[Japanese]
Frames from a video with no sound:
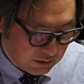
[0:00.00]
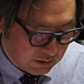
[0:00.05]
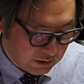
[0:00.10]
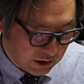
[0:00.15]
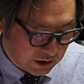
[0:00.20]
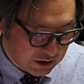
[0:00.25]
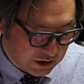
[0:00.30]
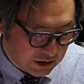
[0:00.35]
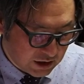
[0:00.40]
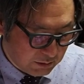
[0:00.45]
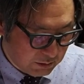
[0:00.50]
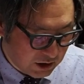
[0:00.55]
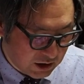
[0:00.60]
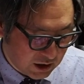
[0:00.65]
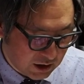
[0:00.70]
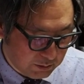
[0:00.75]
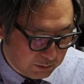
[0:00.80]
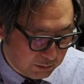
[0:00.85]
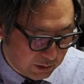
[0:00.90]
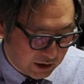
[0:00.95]
ねじ山
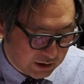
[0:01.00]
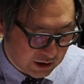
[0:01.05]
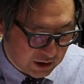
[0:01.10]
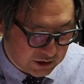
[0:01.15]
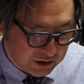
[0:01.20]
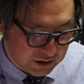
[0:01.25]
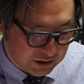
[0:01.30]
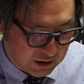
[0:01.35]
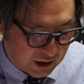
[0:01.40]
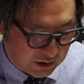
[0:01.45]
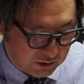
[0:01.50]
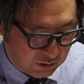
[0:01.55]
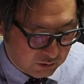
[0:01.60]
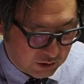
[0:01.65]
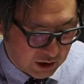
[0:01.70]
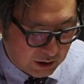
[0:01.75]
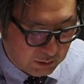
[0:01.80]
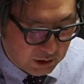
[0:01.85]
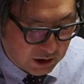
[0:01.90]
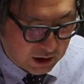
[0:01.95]
がいっぱい、ねじった後
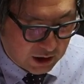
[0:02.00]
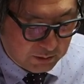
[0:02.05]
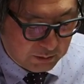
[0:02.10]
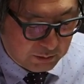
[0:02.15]
の山がいっ